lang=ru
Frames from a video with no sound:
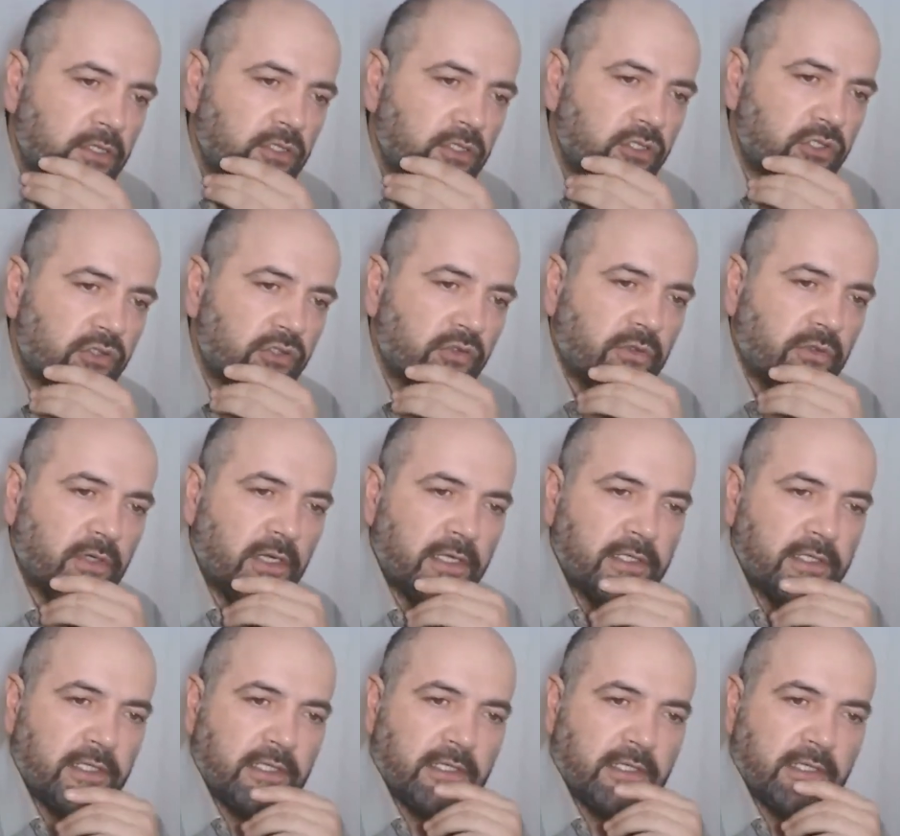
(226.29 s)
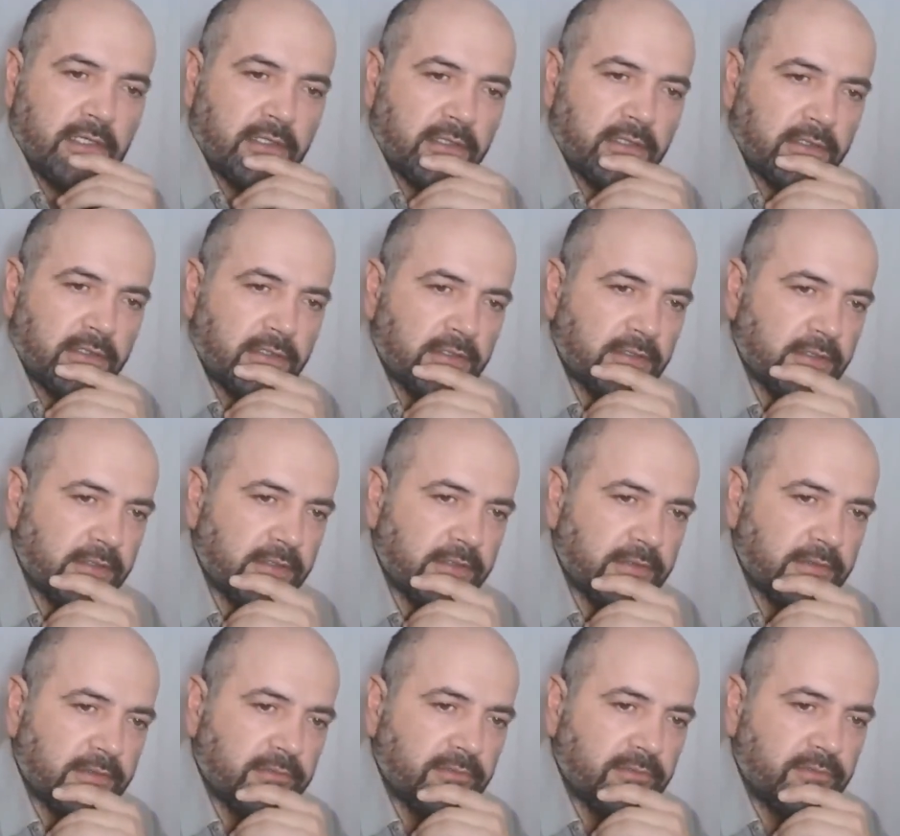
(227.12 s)
что они
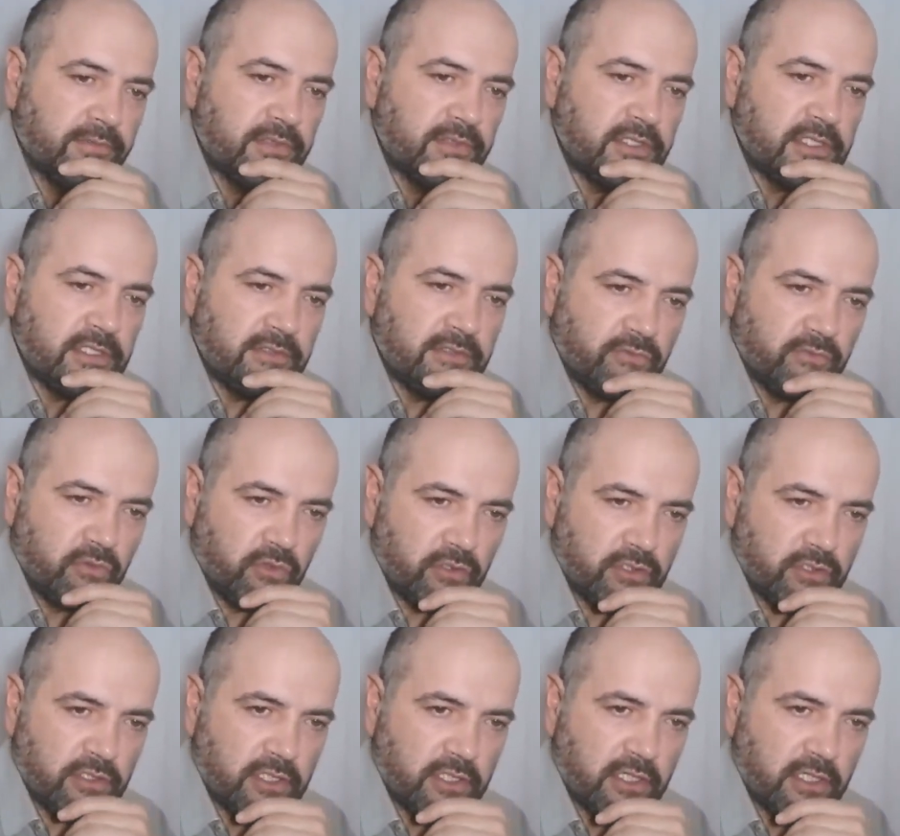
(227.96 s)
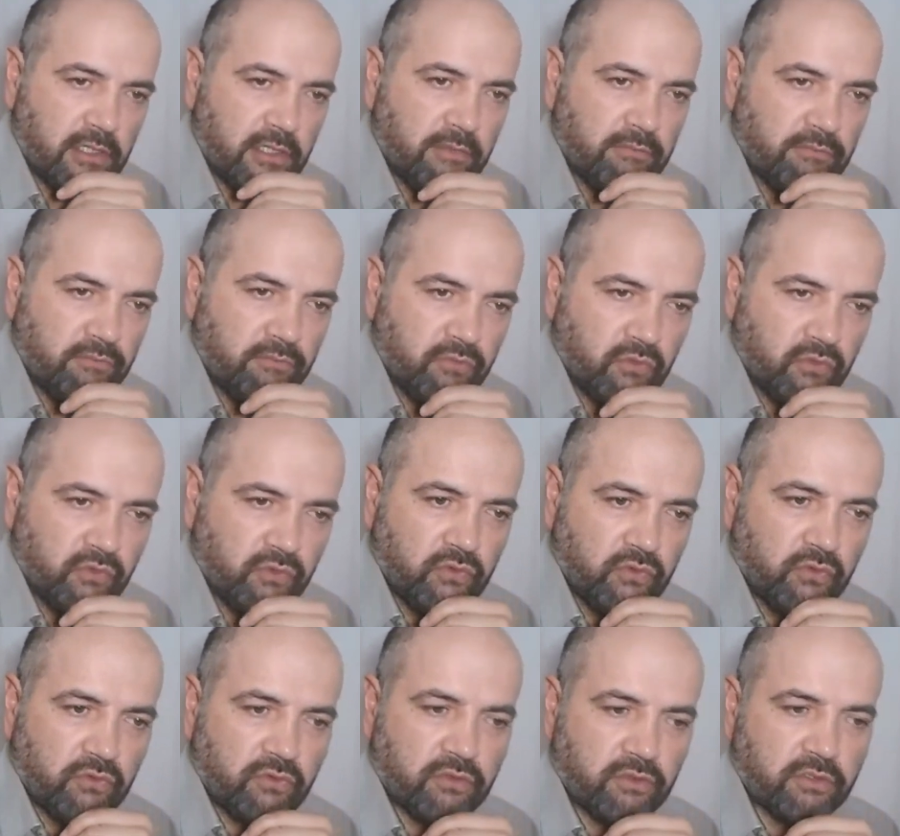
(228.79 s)
э, сегодня
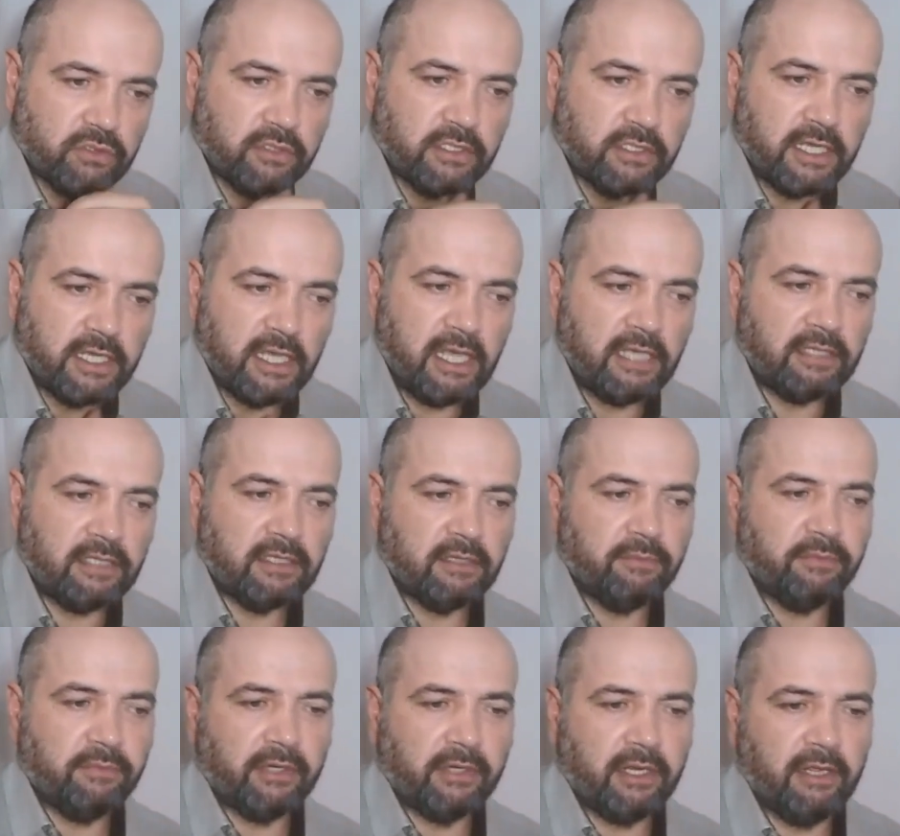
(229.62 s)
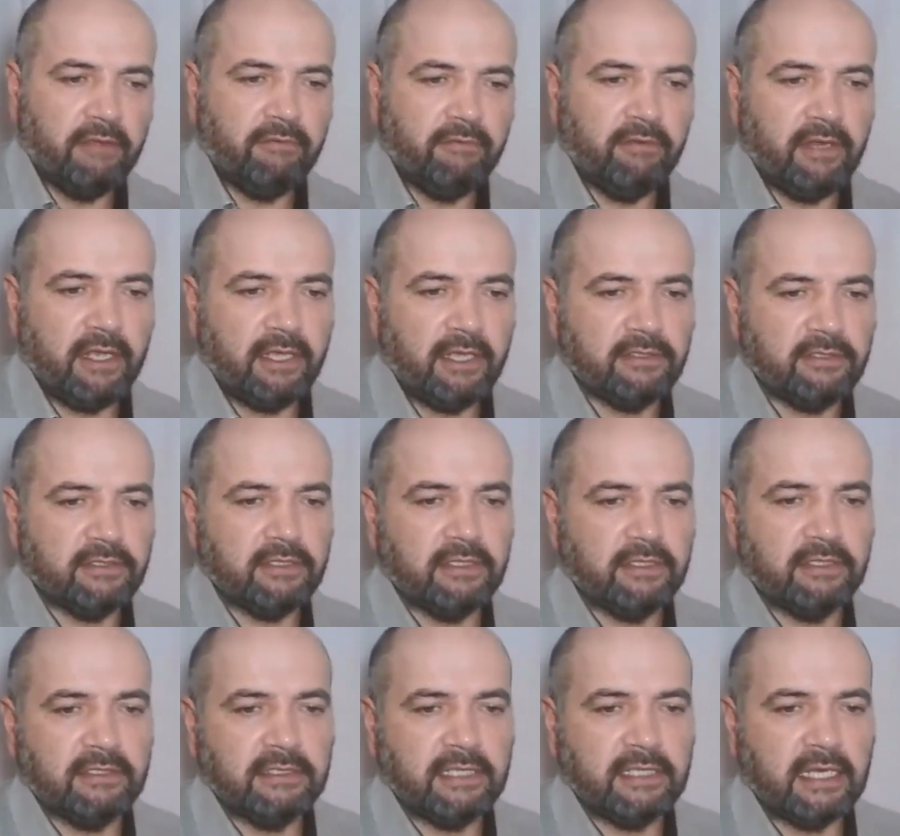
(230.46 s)
будут это
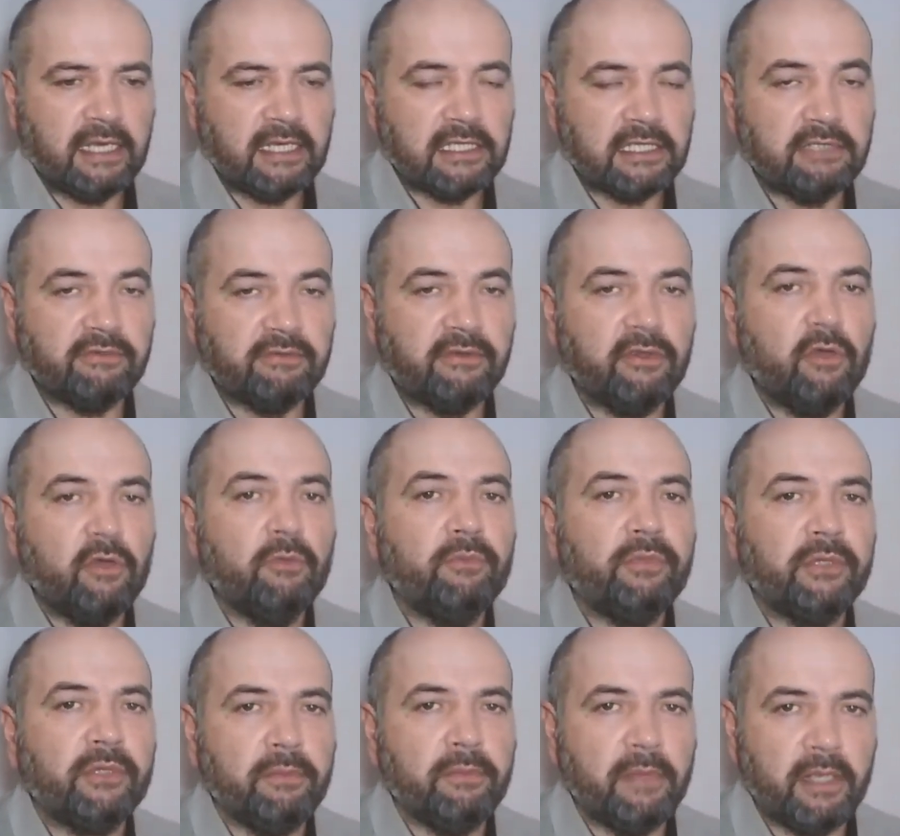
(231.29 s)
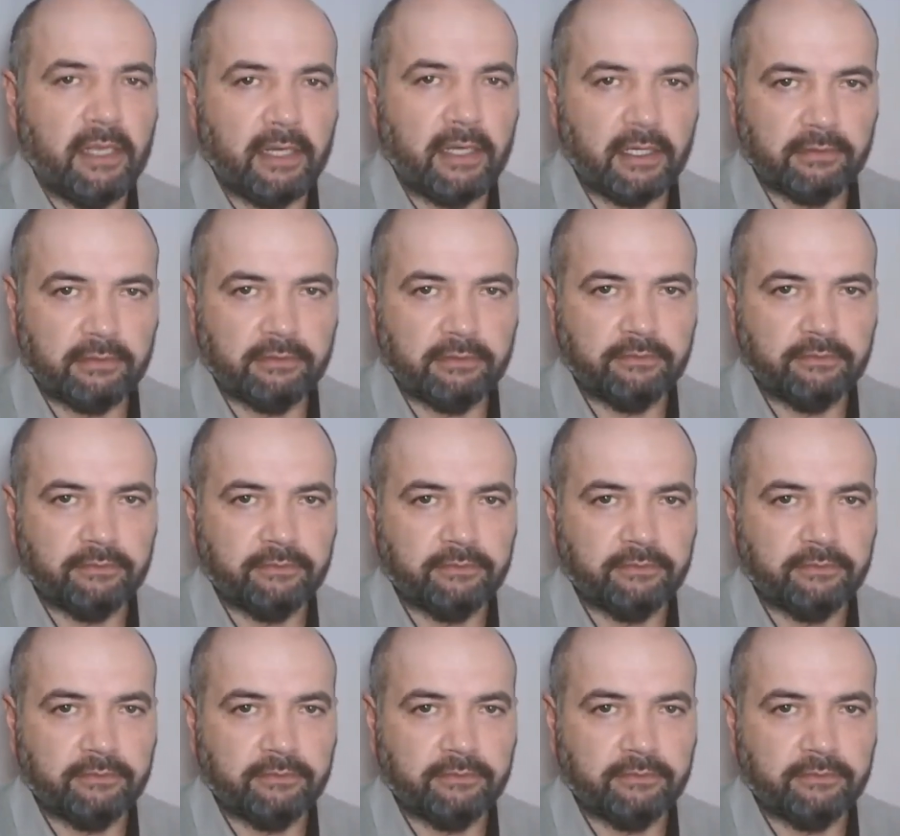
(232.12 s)
проявлять на своем примере,